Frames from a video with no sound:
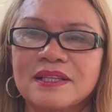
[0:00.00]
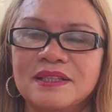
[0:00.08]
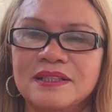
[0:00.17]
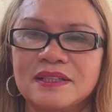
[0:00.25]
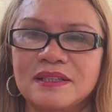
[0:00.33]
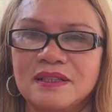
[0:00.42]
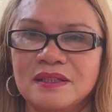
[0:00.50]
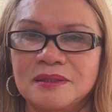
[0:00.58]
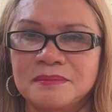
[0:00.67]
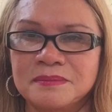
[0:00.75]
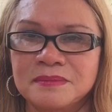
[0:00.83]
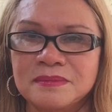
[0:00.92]
thì
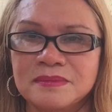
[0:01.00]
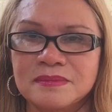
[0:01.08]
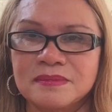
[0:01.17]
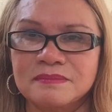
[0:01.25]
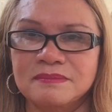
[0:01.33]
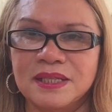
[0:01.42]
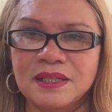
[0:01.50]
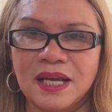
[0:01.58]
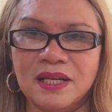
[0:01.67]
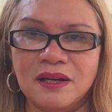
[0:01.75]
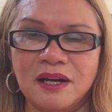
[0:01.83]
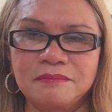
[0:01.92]
um, mình
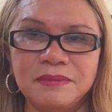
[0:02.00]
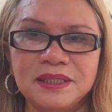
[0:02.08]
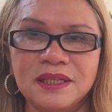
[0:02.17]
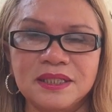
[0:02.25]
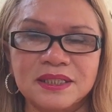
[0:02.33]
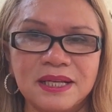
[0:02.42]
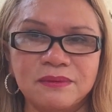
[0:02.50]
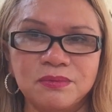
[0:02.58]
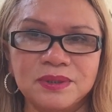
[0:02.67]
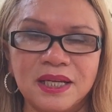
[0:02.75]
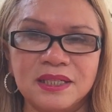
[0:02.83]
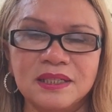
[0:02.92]
nghe nói ở mỹ hay việt nam
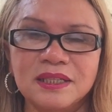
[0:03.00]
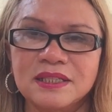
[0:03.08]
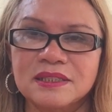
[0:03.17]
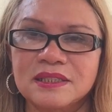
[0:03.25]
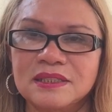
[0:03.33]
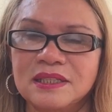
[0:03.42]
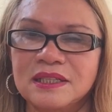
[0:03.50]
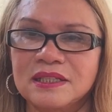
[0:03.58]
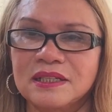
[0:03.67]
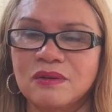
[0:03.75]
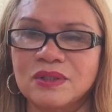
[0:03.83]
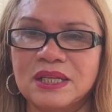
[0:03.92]
cũng vậy á thì à,
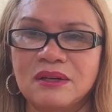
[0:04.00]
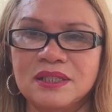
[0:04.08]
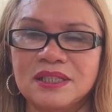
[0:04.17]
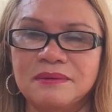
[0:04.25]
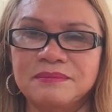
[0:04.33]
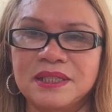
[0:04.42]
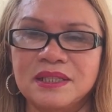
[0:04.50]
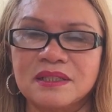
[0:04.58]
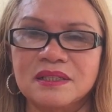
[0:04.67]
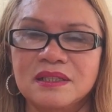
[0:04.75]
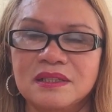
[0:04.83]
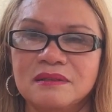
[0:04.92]
sau giờ làm
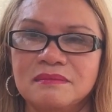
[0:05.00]
việc á